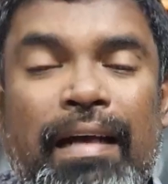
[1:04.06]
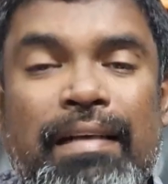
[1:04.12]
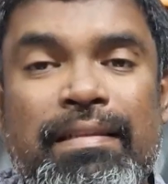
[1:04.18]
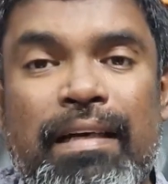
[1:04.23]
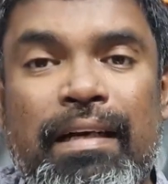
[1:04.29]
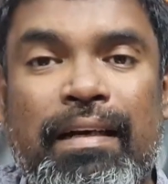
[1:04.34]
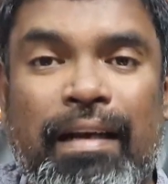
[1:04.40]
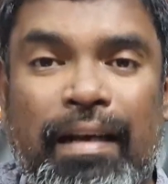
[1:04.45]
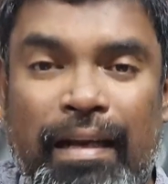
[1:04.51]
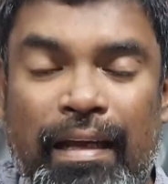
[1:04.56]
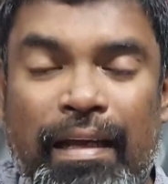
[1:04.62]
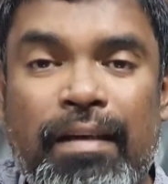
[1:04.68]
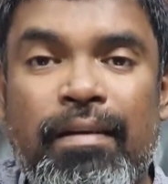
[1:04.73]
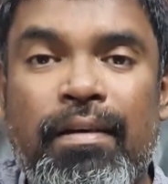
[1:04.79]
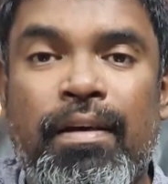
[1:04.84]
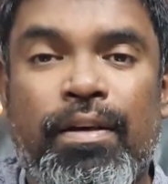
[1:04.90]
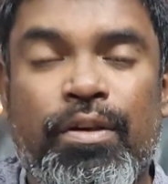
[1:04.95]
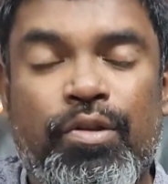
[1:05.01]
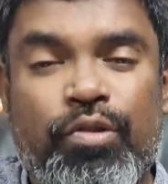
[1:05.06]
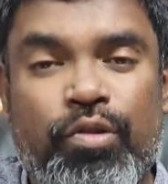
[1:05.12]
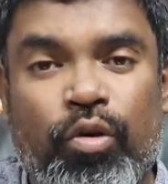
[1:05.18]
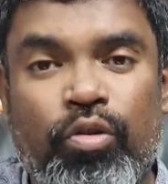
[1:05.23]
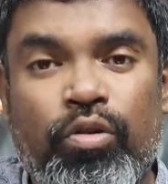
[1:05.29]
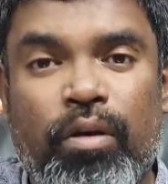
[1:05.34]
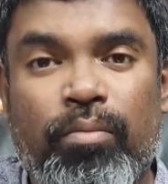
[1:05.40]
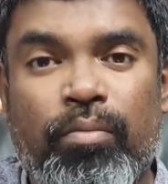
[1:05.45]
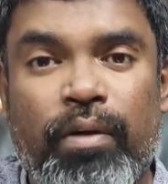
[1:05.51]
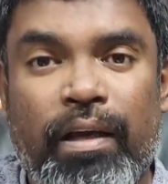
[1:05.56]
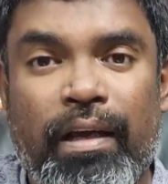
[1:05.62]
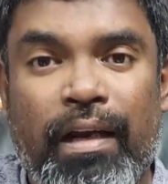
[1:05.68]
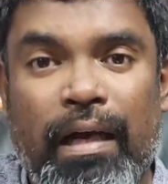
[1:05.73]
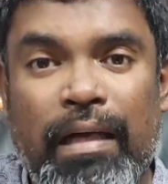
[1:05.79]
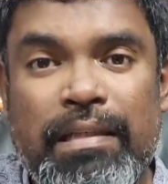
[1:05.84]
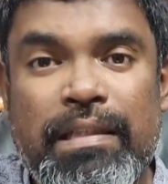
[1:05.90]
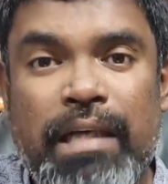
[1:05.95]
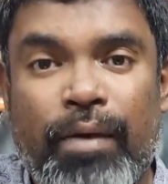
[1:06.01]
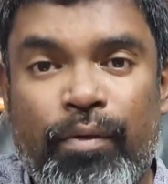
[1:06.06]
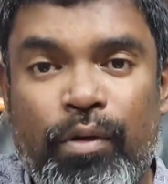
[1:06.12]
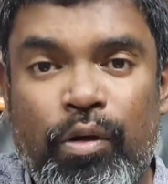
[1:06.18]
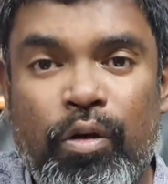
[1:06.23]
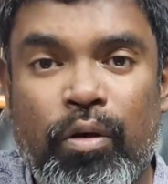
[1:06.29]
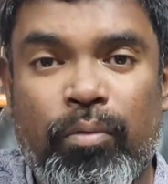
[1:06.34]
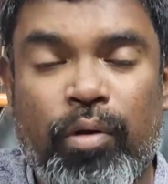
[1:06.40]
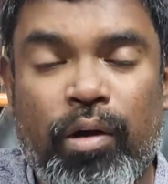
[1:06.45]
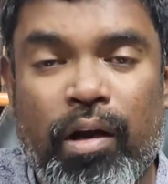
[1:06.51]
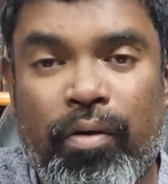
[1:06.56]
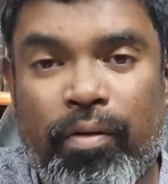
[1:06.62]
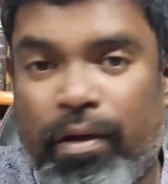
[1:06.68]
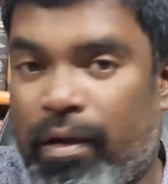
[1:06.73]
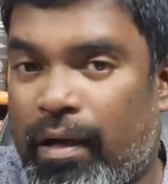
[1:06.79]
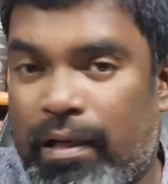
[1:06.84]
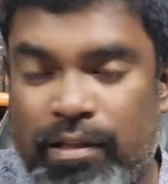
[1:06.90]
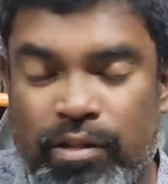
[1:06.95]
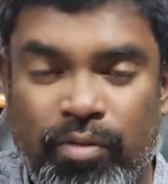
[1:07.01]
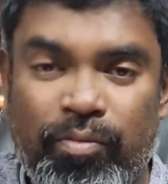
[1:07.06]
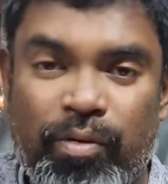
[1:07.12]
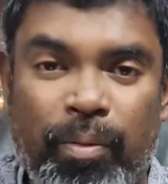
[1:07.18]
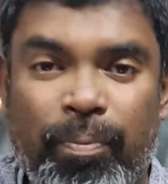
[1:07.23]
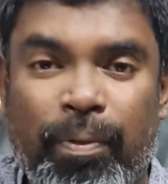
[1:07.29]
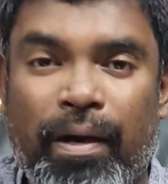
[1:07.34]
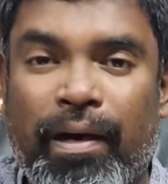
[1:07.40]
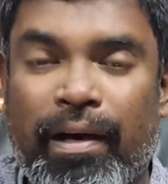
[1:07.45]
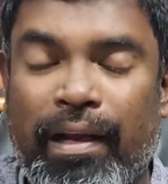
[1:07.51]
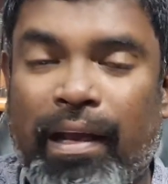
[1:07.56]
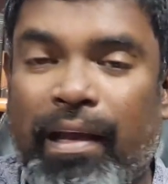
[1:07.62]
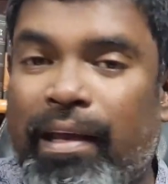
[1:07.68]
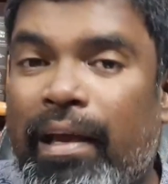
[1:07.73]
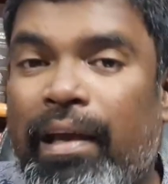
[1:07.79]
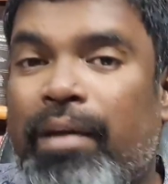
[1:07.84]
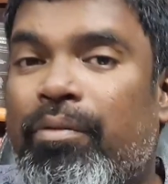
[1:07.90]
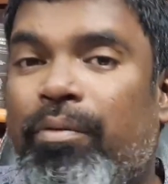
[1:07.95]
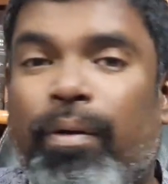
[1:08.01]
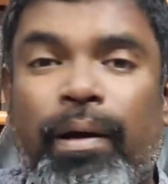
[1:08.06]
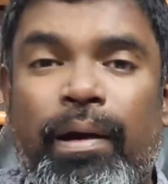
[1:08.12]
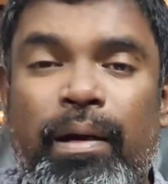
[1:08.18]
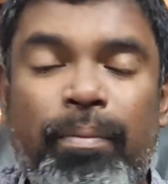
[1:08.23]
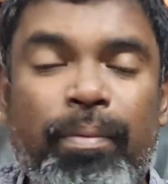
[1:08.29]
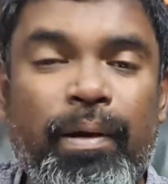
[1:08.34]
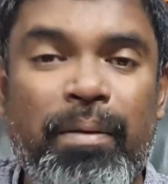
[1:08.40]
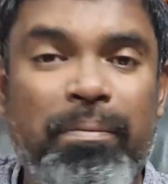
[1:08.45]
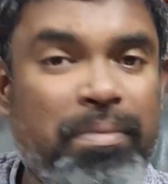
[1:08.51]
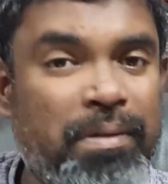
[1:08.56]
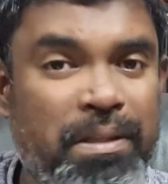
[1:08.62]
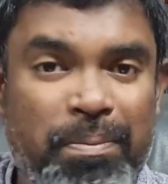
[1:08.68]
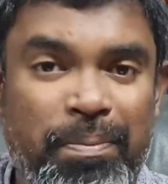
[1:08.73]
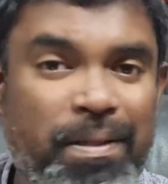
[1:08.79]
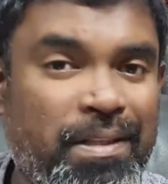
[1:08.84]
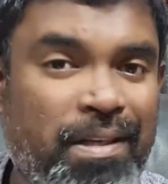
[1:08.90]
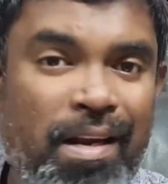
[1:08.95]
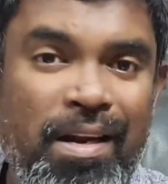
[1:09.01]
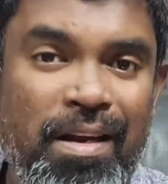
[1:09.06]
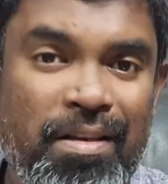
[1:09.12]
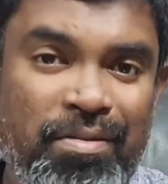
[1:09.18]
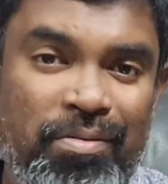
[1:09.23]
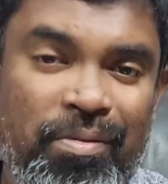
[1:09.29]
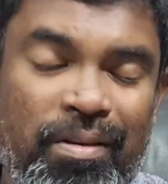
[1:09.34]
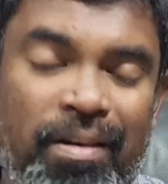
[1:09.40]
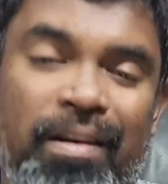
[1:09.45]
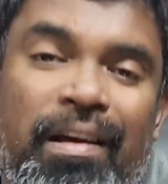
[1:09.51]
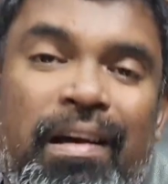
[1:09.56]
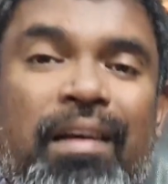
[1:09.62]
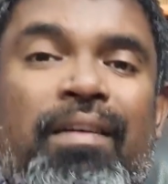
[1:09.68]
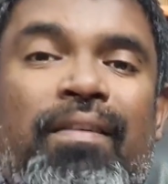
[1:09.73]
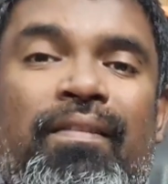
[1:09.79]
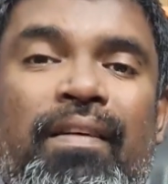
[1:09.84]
ராஜாக்களில் சோதமுடைய ராஜாவும் கொமோராவுடைய ராஜாவும் இருப்பாங்க ஏன் இவங்க ரெண்டு பேரையும் பற்றி ஸ்பெஷலாக நான் சொல்கிறேன்னா